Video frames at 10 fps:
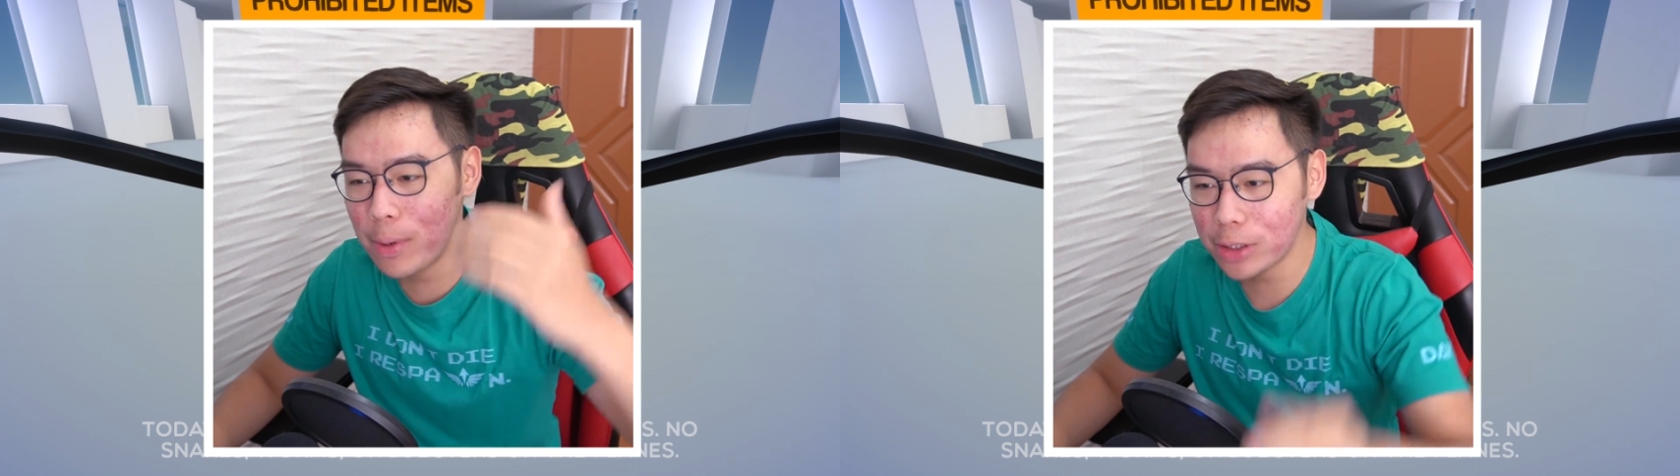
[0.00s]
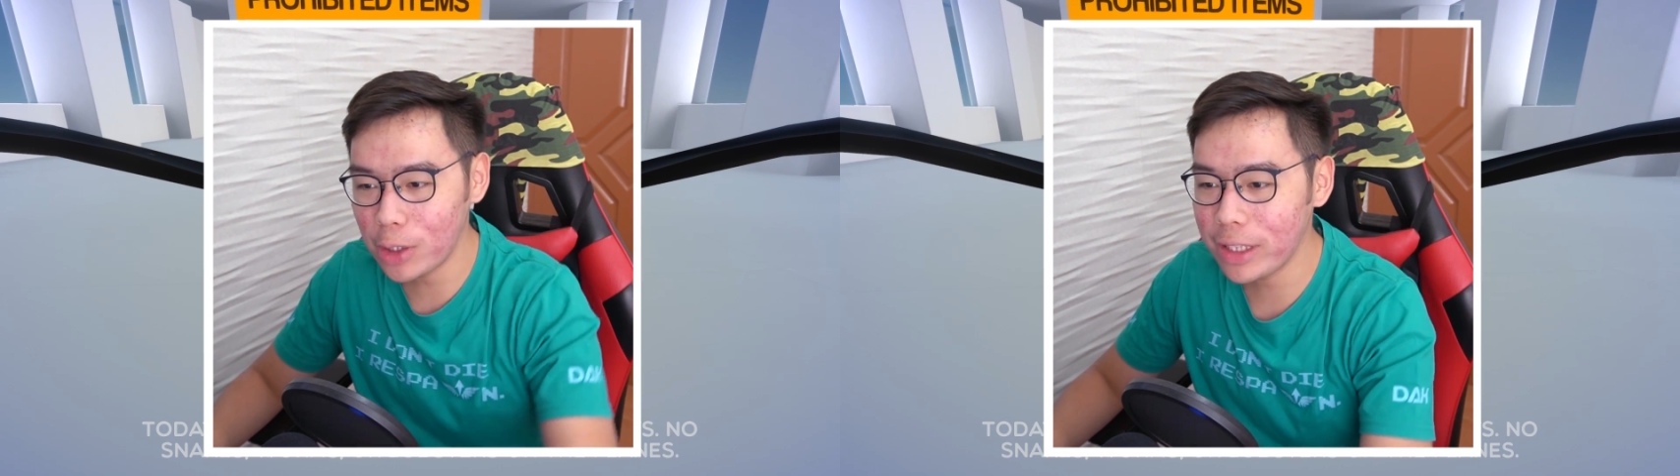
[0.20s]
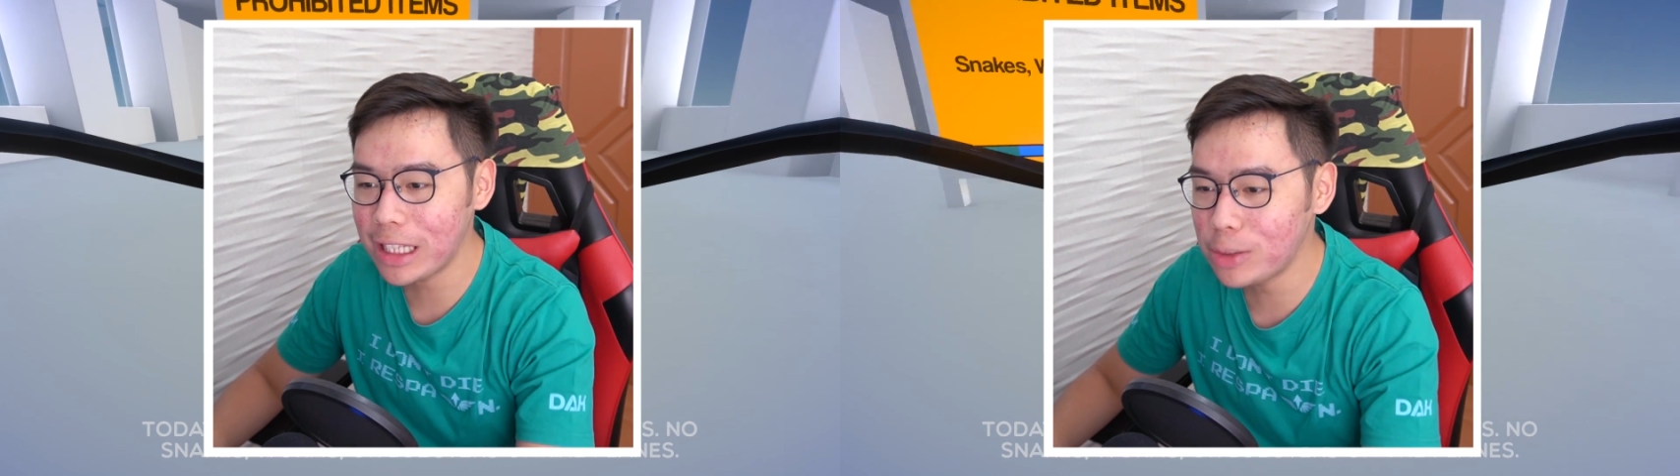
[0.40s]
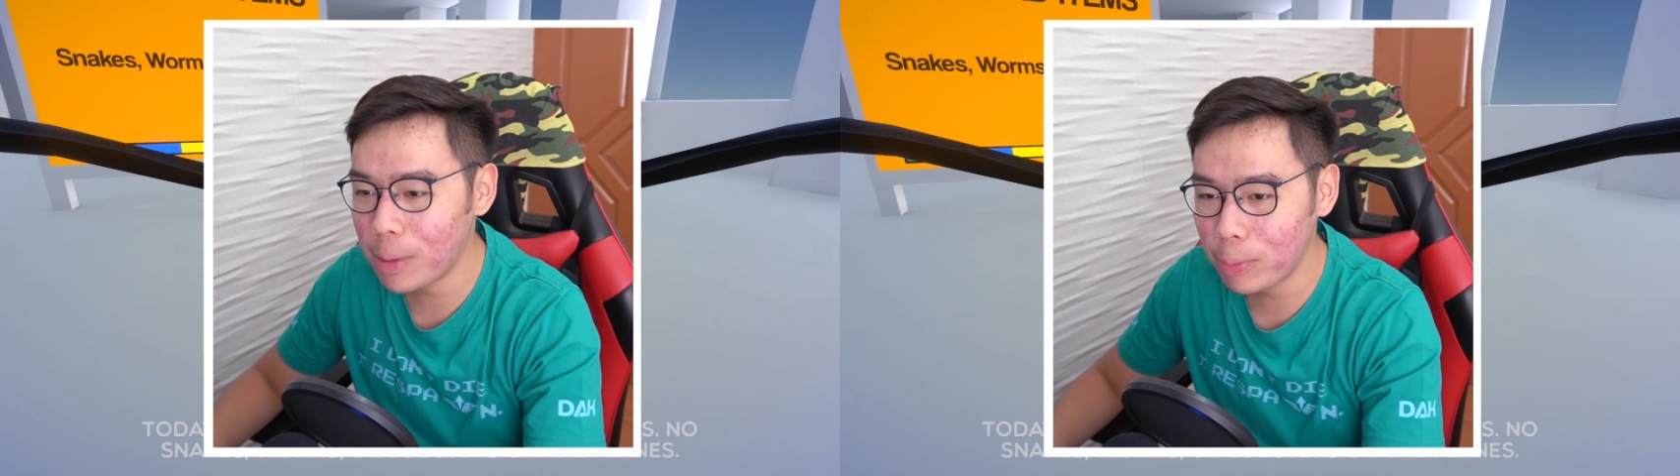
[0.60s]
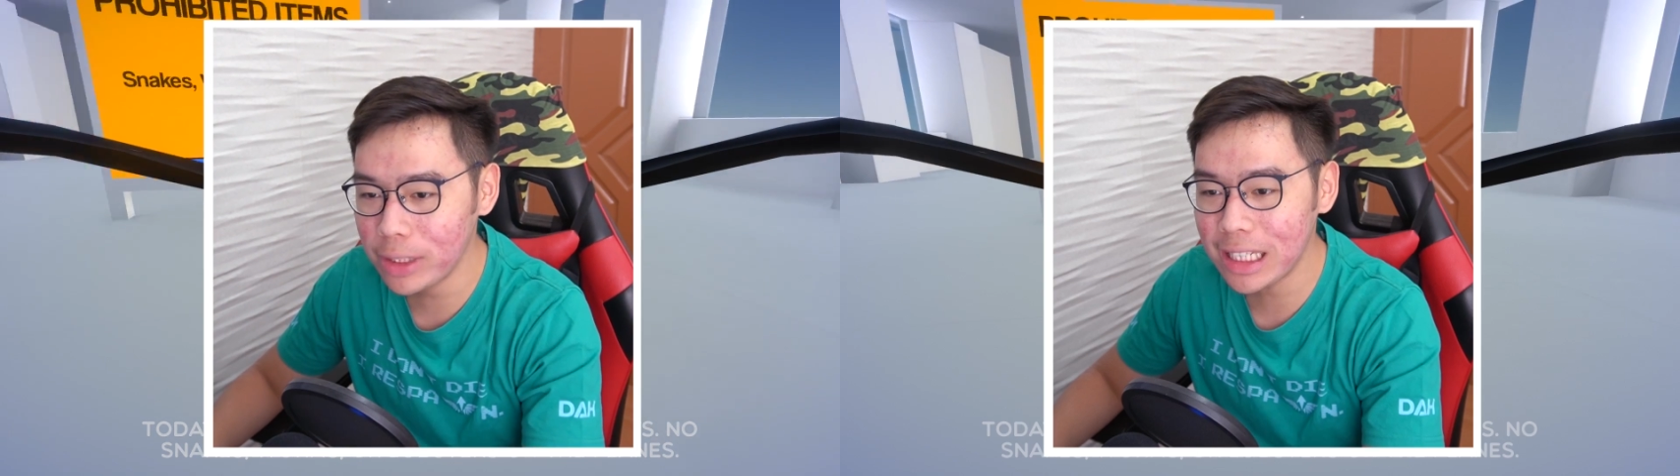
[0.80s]
baru tau kita
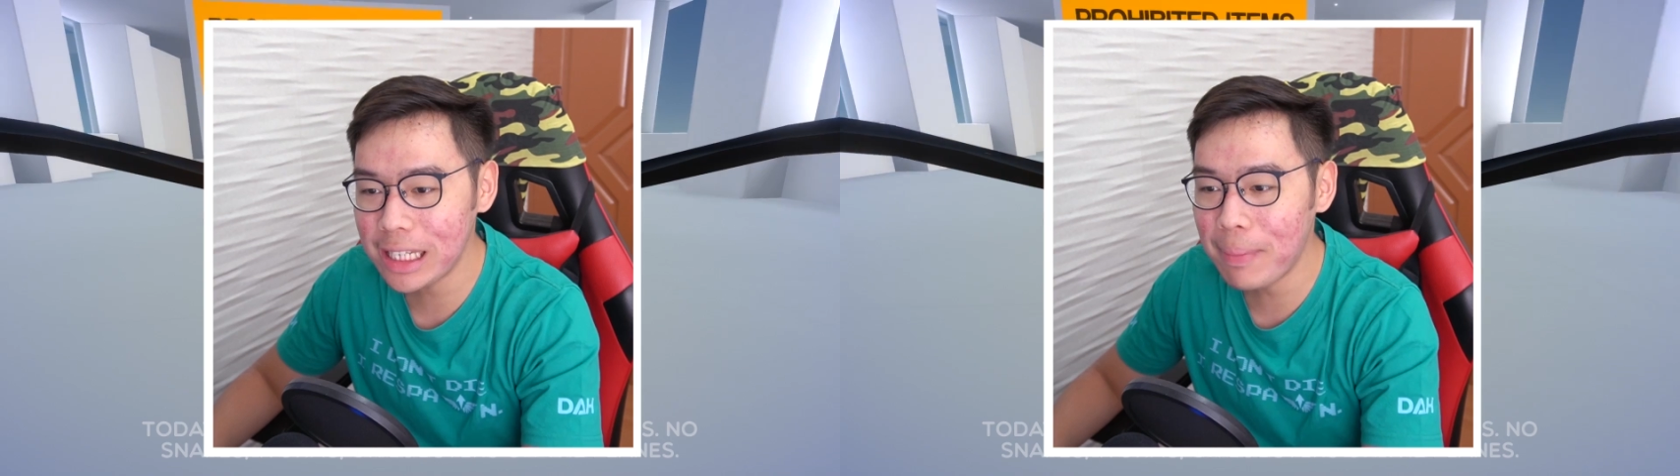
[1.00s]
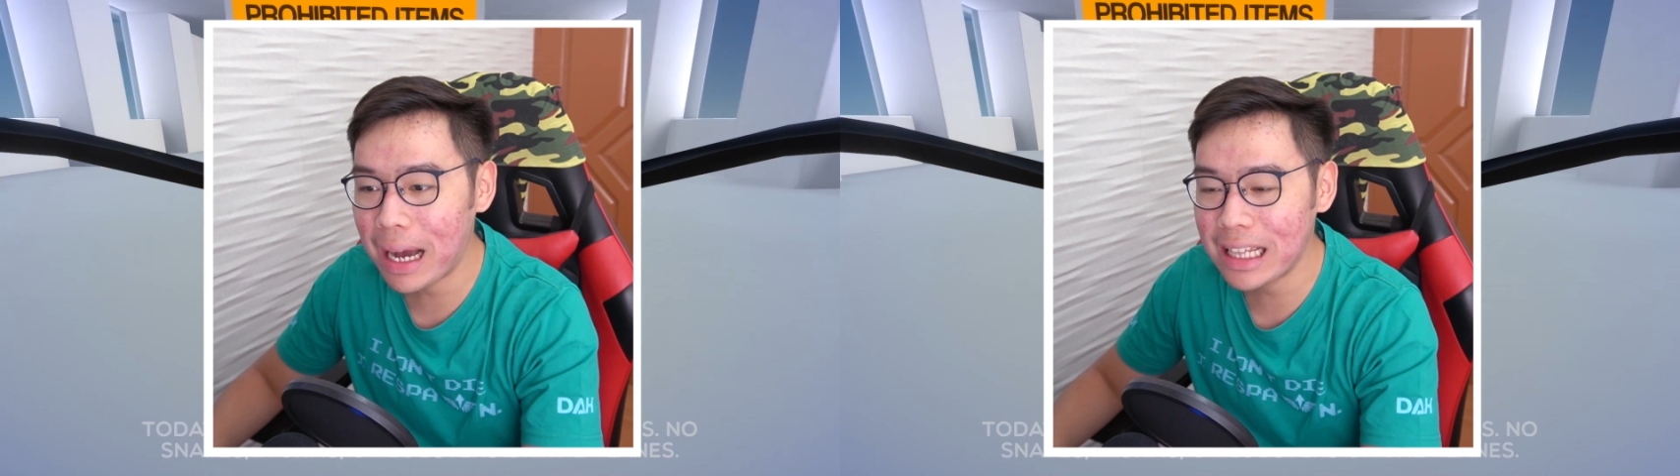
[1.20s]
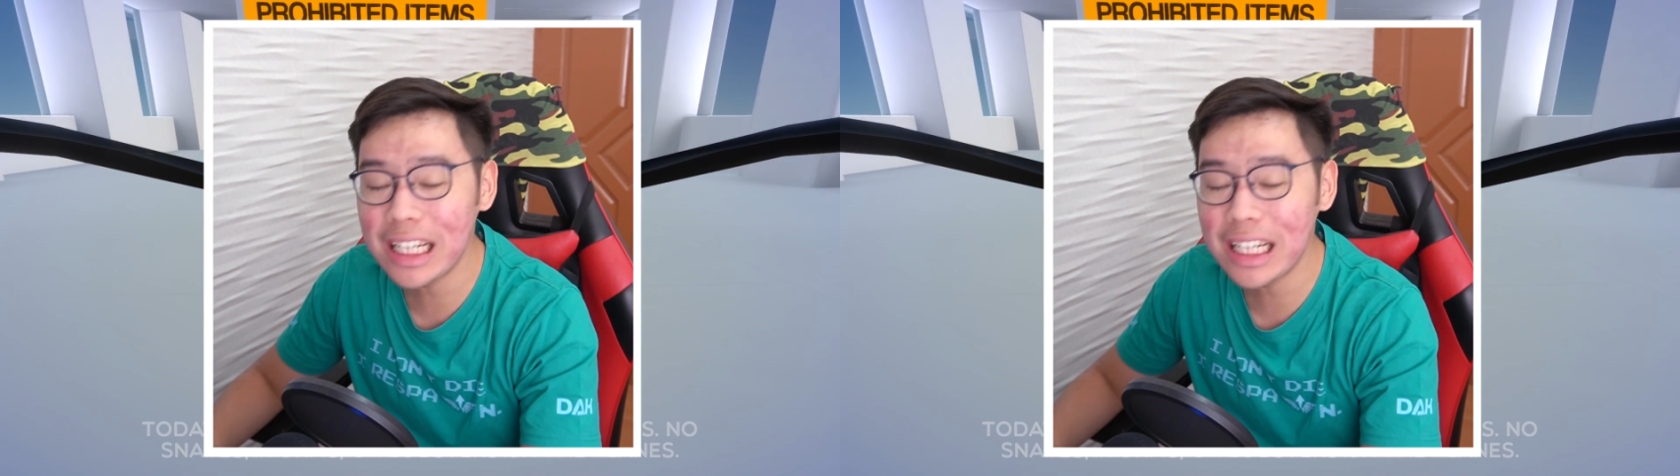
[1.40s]
cuma punya lima